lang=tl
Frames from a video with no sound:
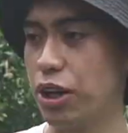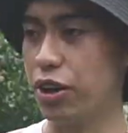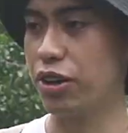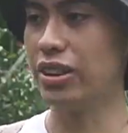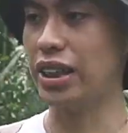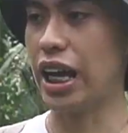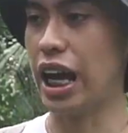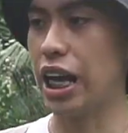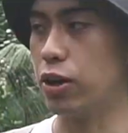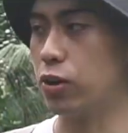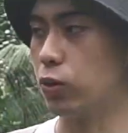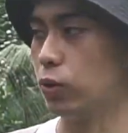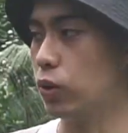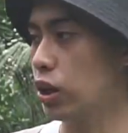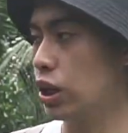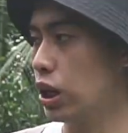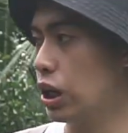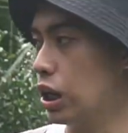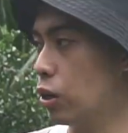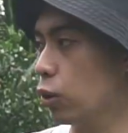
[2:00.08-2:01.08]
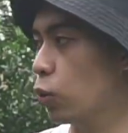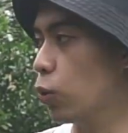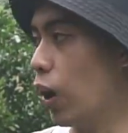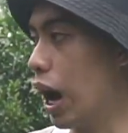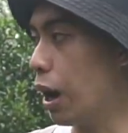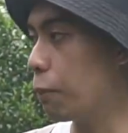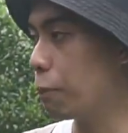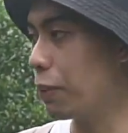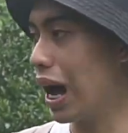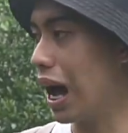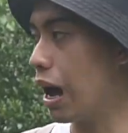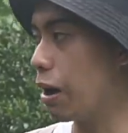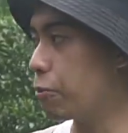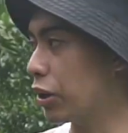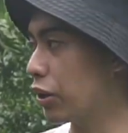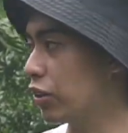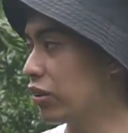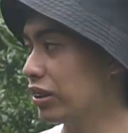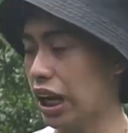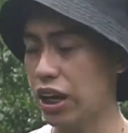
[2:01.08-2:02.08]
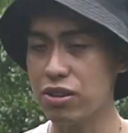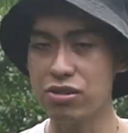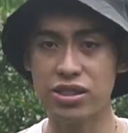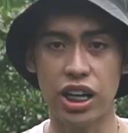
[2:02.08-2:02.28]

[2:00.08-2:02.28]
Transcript: meron tayong guava, meron tayong